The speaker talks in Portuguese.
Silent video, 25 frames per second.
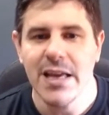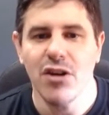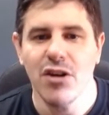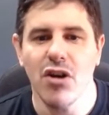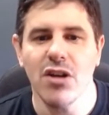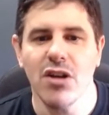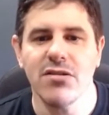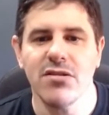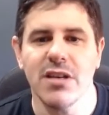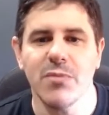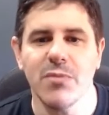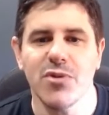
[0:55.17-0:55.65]

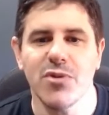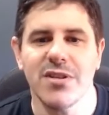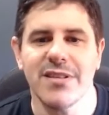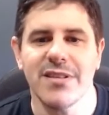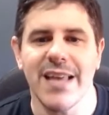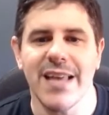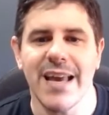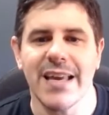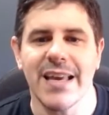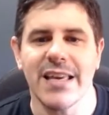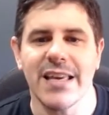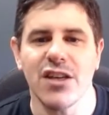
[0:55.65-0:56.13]
E nós
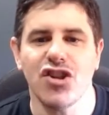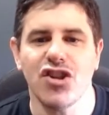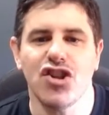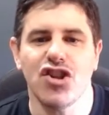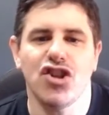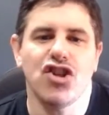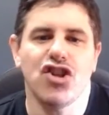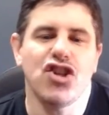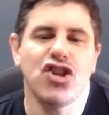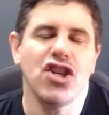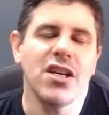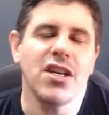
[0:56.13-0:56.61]
vamos ter
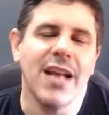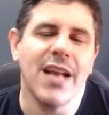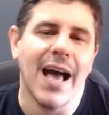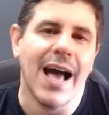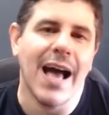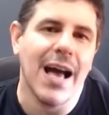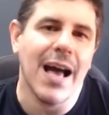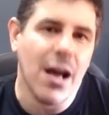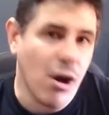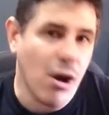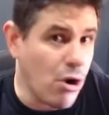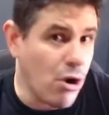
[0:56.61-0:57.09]
que
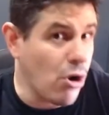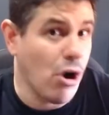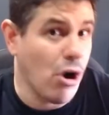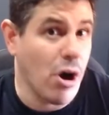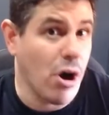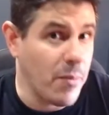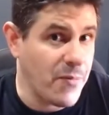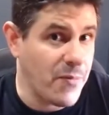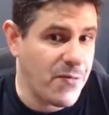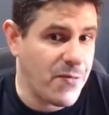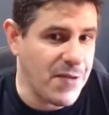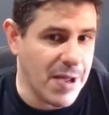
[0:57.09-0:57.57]
tirar,
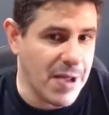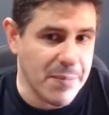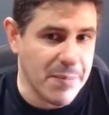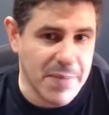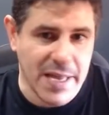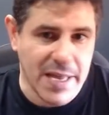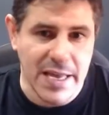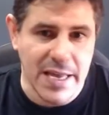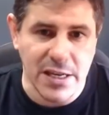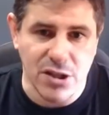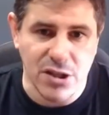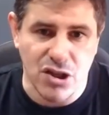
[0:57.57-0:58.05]

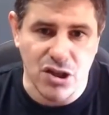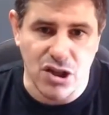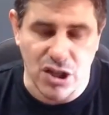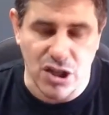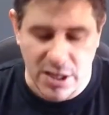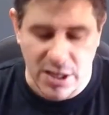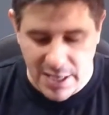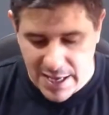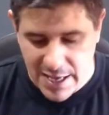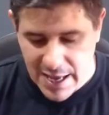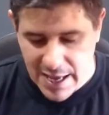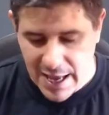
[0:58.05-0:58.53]

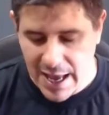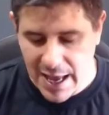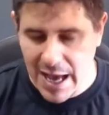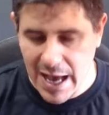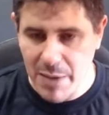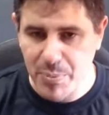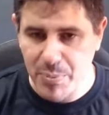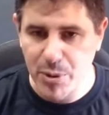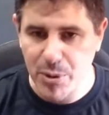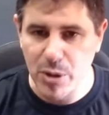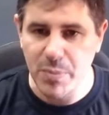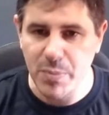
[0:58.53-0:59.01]
obviamente,
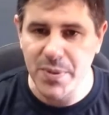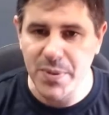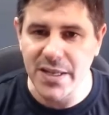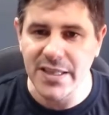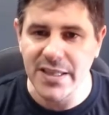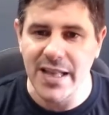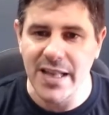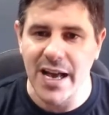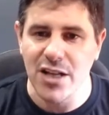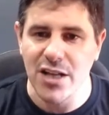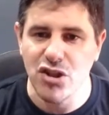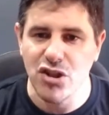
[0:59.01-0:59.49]
a
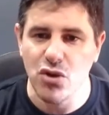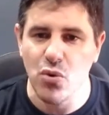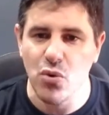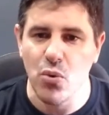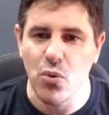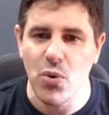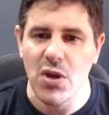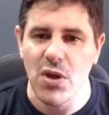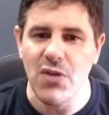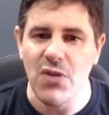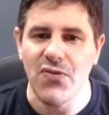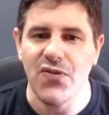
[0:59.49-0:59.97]

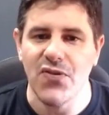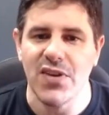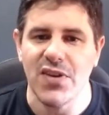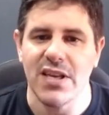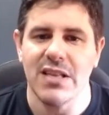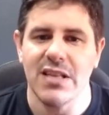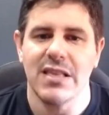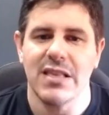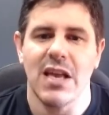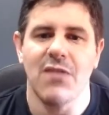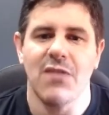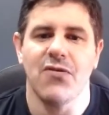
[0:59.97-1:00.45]
propriedade
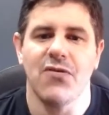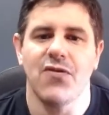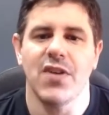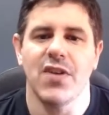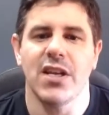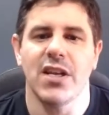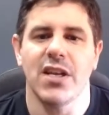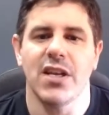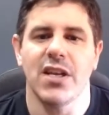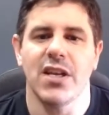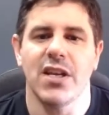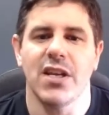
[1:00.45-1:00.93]
with que
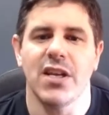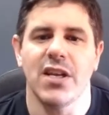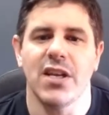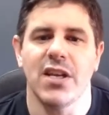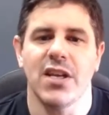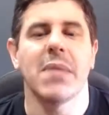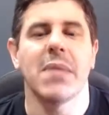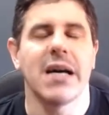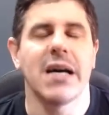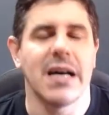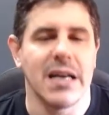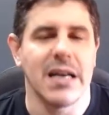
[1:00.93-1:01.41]
define o
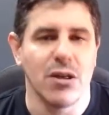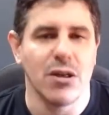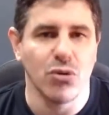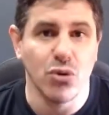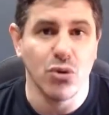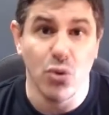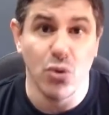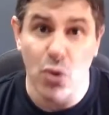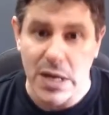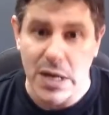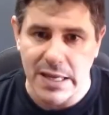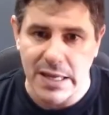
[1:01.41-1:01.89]

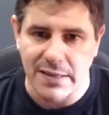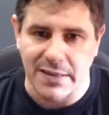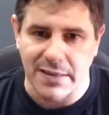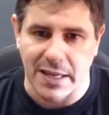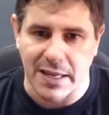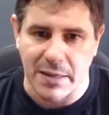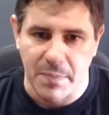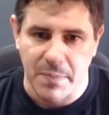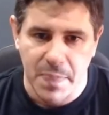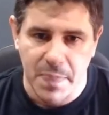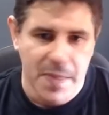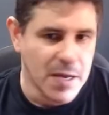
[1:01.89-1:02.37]
tamanho do
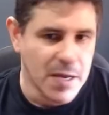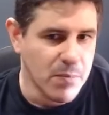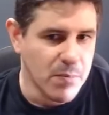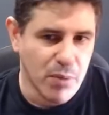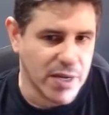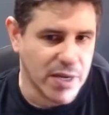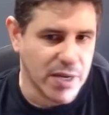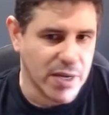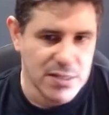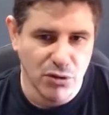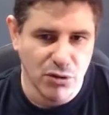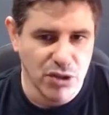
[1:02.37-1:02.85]
item.
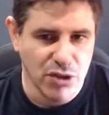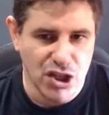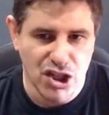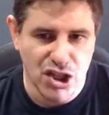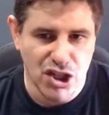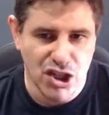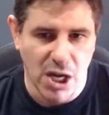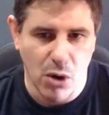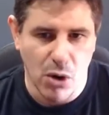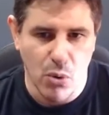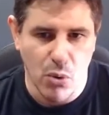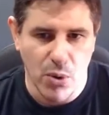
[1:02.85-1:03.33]
Porque se eu
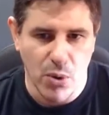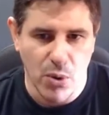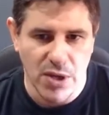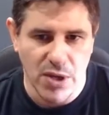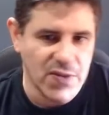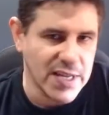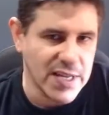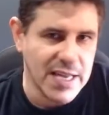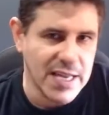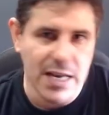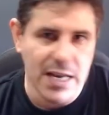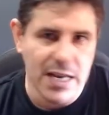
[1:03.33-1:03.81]
deixar o
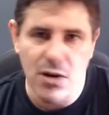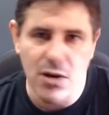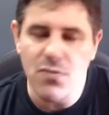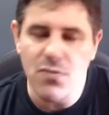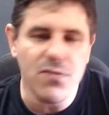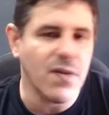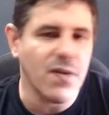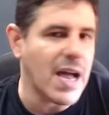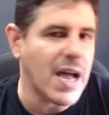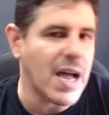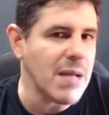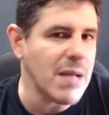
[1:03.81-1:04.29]
if aqui,
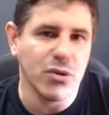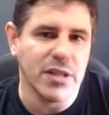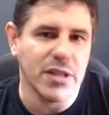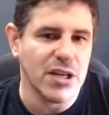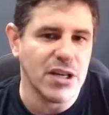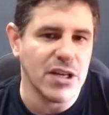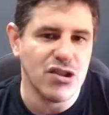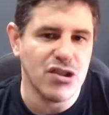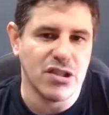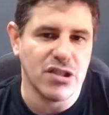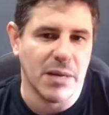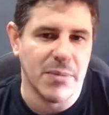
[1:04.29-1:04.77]
não vai
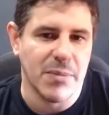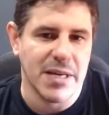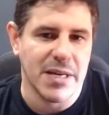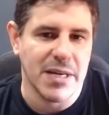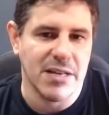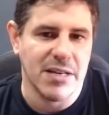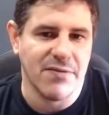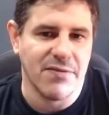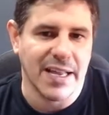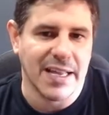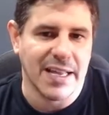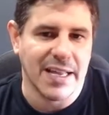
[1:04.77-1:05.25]
mudar de
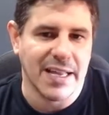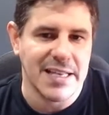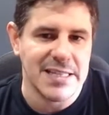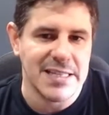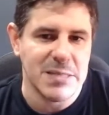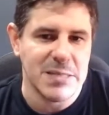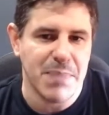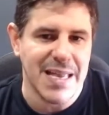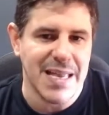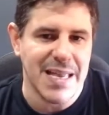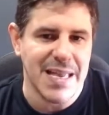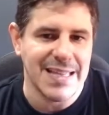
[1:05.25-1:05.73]
tamanho, ele vai
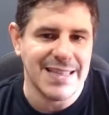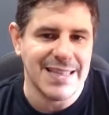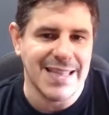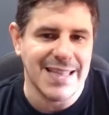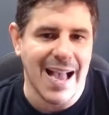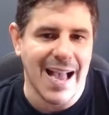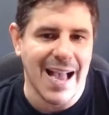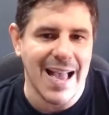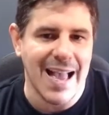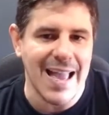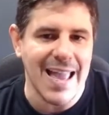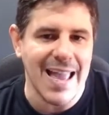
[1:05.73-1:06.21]

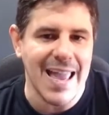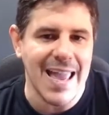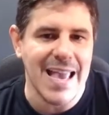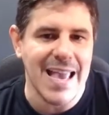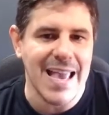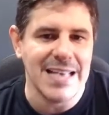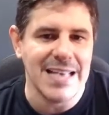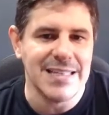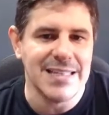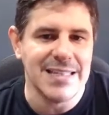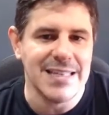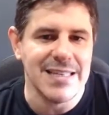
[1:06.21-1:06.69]
respeitar
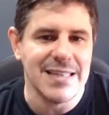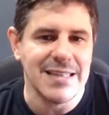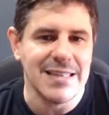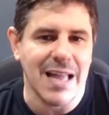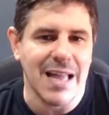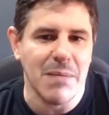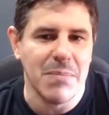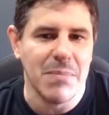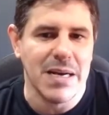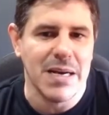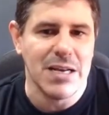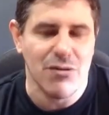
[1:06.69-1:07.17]
esse
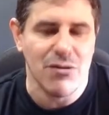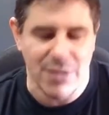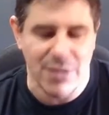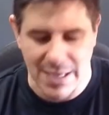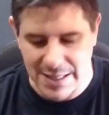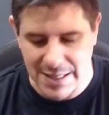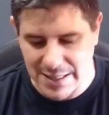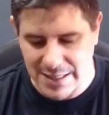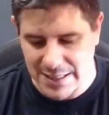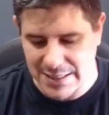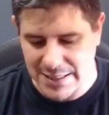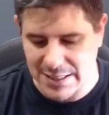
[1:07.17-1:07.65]
tamanho
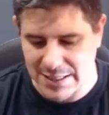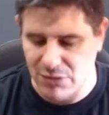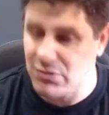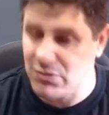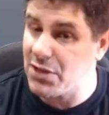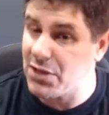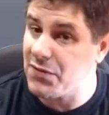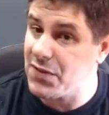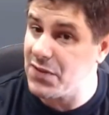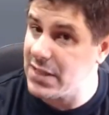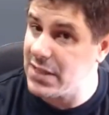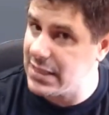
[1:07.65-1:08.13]
que ele está
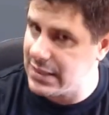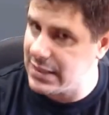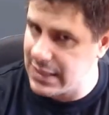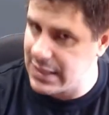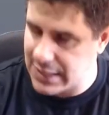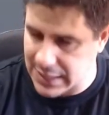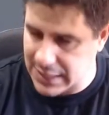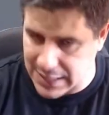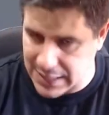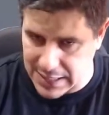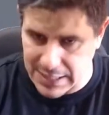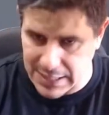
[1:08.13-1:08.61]
sendo
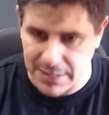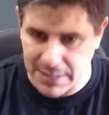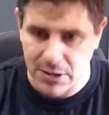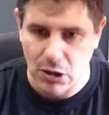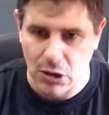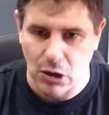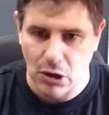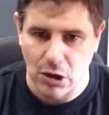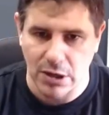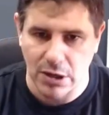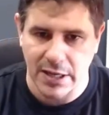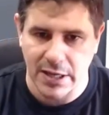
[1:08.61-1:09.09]
definido
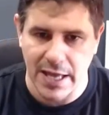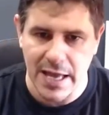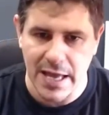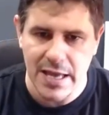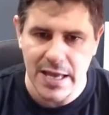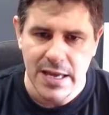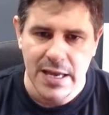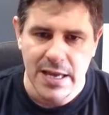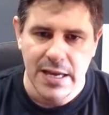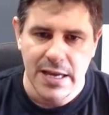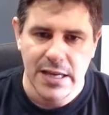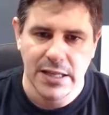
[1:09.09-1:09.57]
aqui,
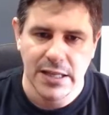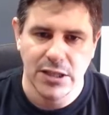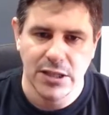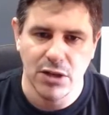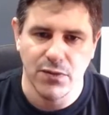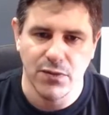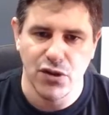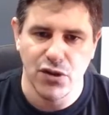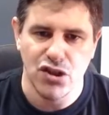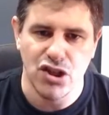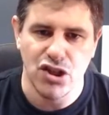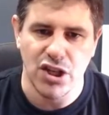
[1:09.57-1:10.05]
ok?
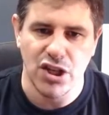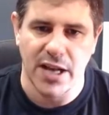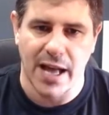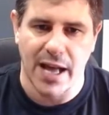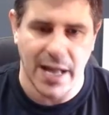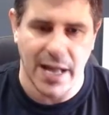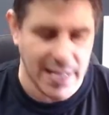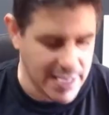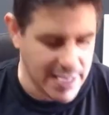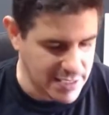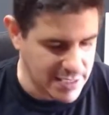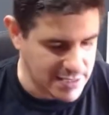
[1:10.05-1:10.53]
Então eu vou
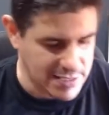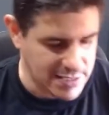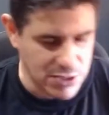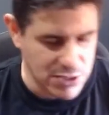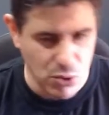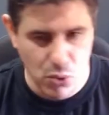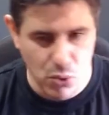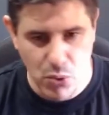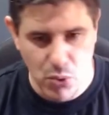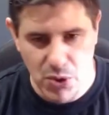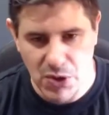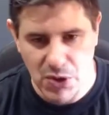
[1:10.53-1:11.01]
tirar
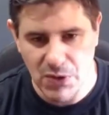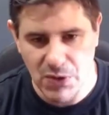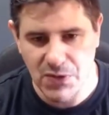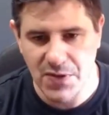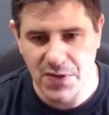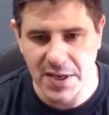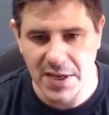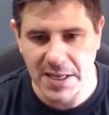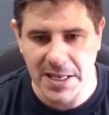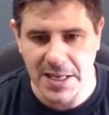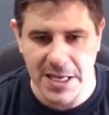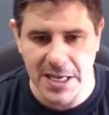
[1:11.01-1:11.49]
esse
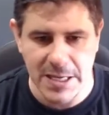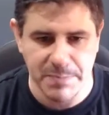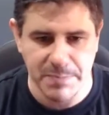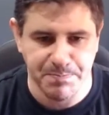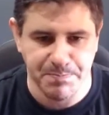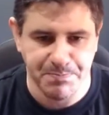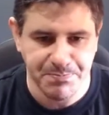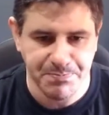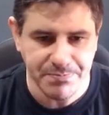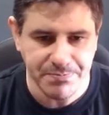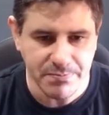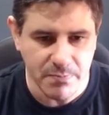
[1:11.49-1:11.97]
if
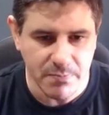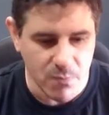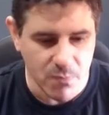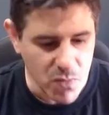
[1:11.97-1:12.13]
aqui